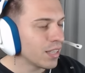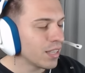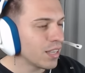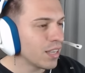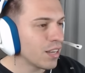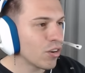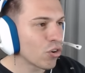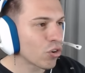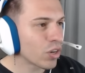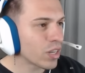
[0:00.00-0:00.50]

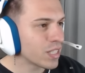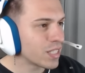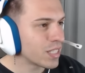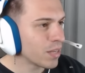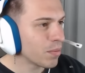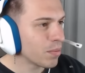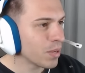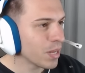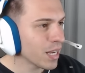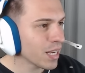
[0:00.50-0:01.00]
Y lo que
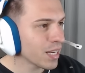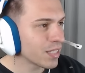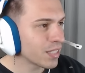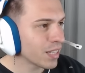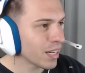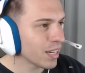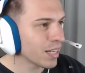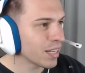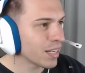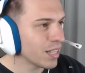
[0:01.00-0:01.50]
se ve
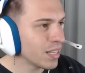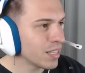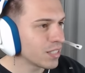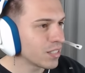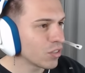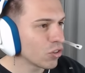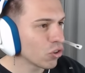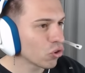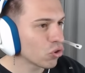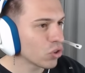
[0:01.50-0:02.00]
allá
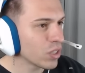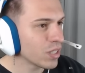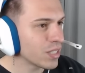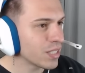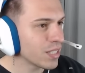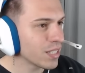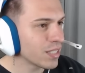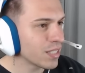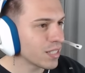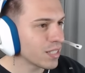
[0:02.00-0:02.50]
gris, no sé
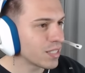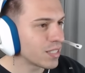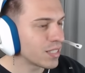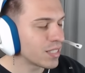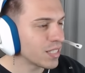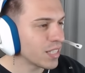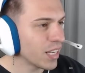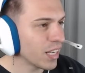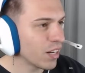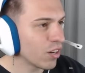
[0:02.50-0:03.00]
si es el
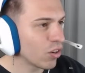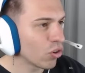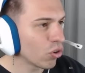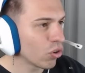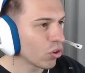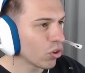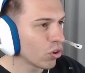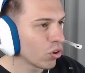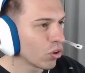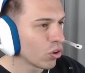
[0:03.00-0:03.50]
cielo